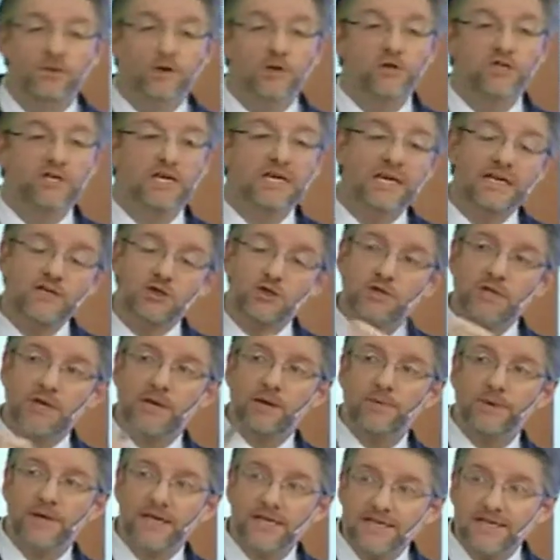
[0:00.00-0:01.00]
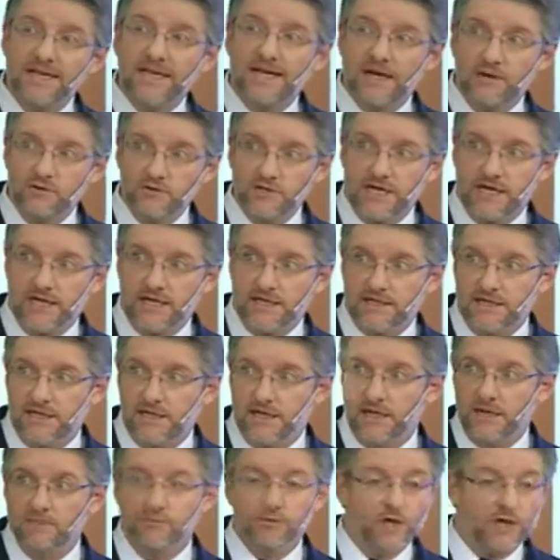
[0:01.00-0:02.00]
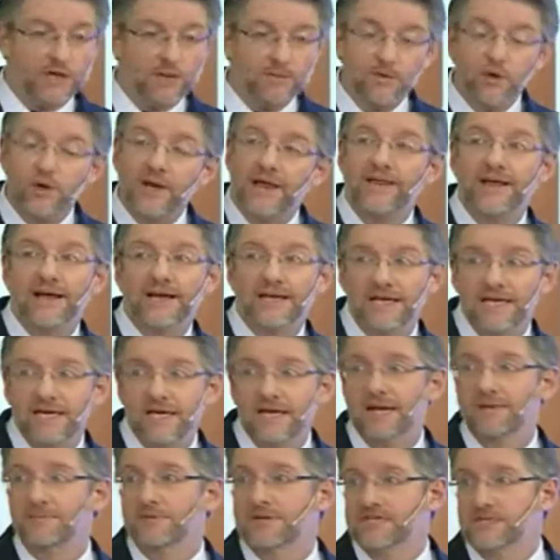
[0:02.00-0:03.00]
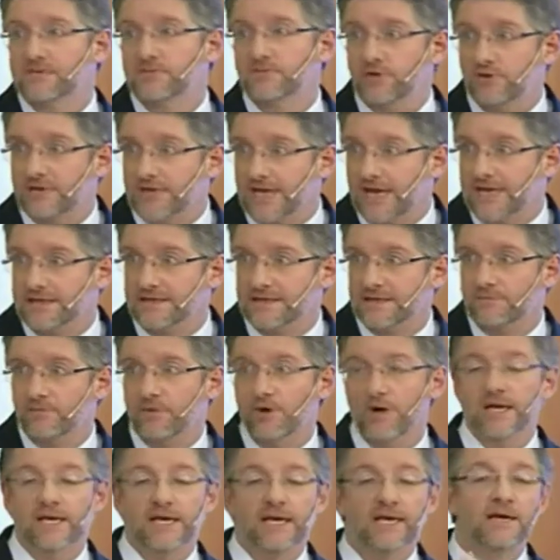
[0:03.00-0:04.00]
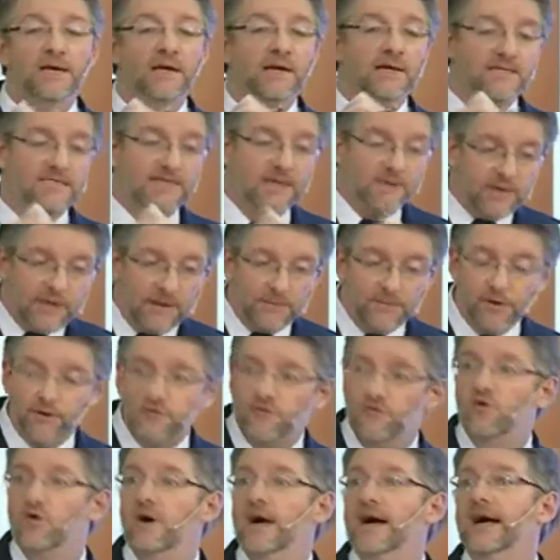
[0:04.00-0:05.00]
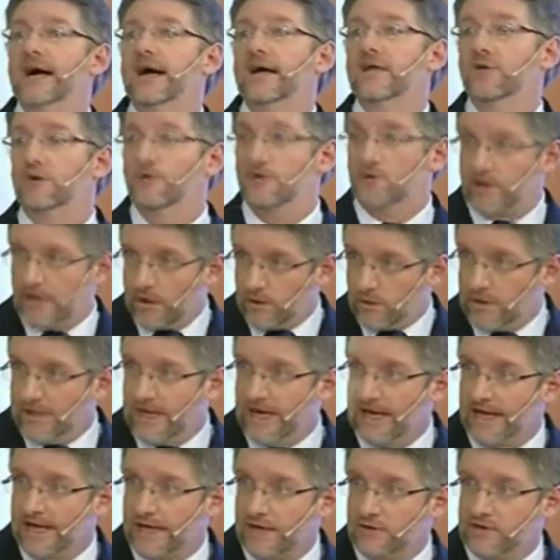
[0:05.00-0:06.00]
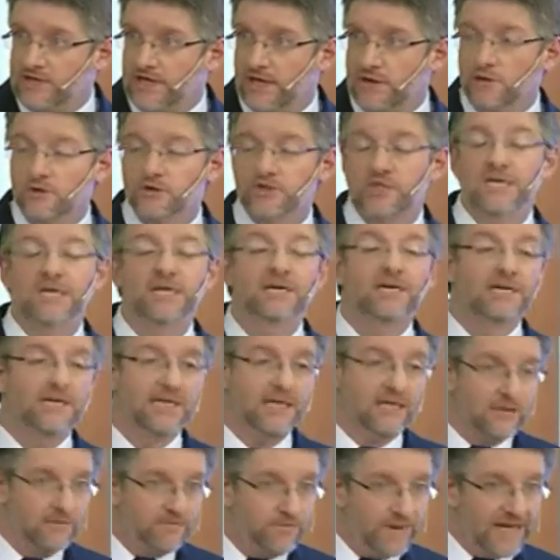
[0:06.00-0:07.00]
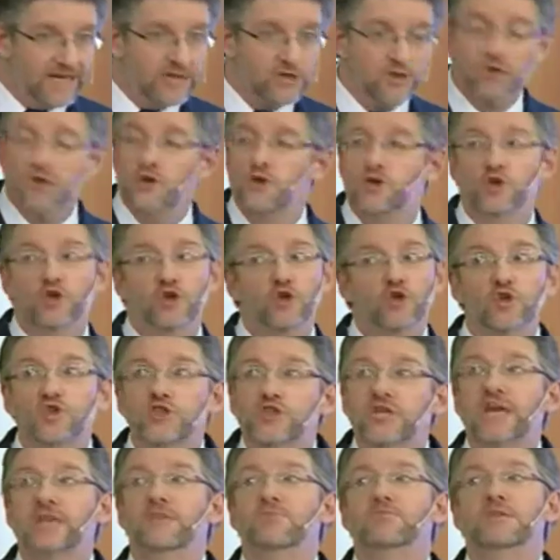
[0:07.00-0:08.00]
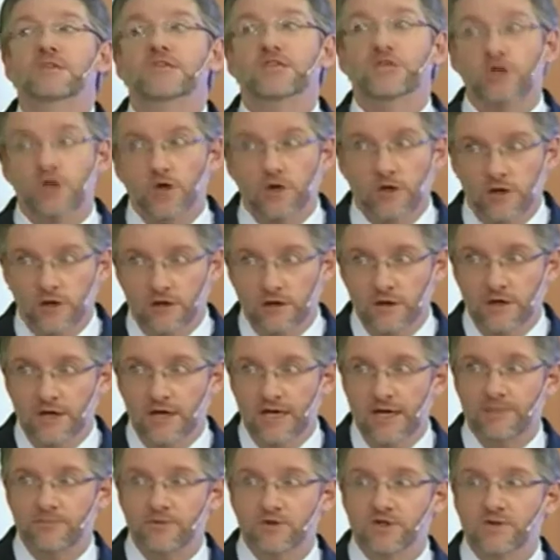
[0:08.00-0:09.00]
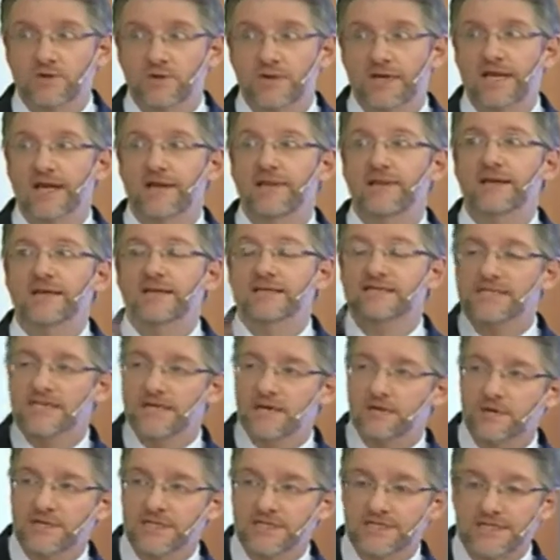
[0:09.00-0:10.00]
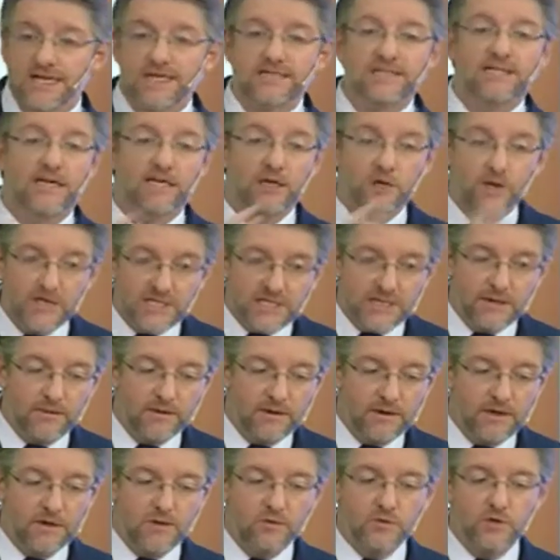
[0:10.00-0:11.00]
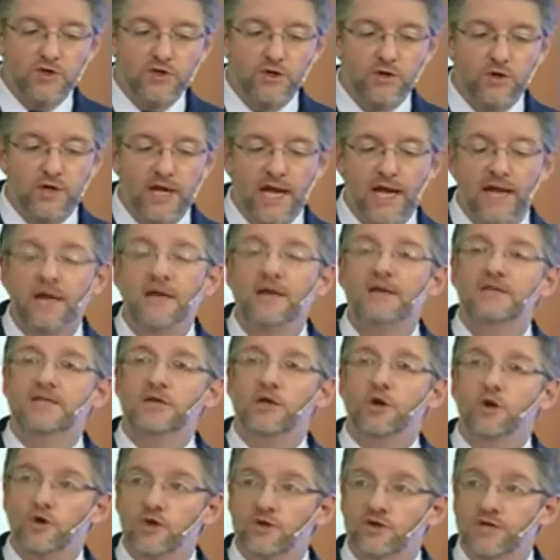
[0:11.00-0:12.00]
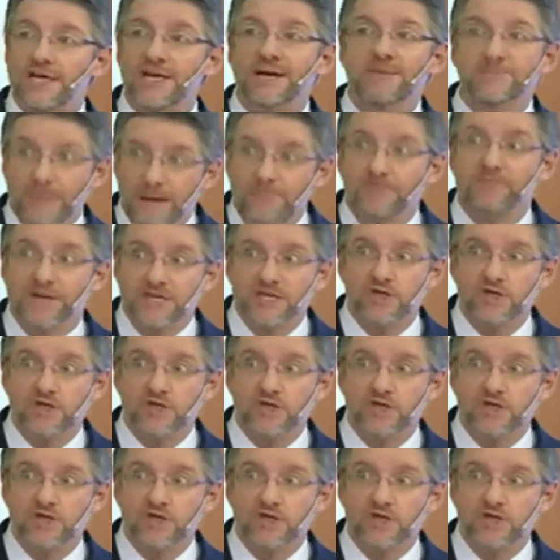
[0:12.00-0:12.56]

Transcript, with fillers: Pero si en las otras 20 causas que tiene, por ejemplo la de aquí, la más importante, por la que se había profugado, recuerdan la causa de 11, que de paso no se admitió la posibilidad de que siga una instancia y ahora se va a ver el juicio oral, se lo condena, va